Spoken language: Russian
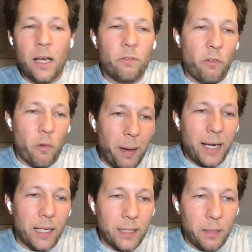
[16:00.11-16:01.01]
ВВП
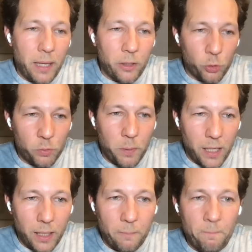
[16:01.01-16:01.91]
как на мере
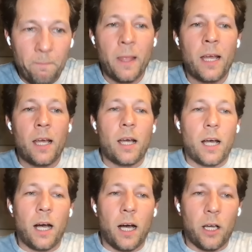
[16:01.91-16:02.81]
успеха,
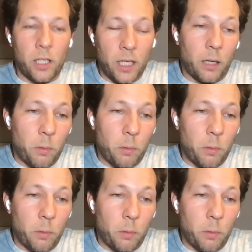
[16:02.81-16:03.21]
а, и как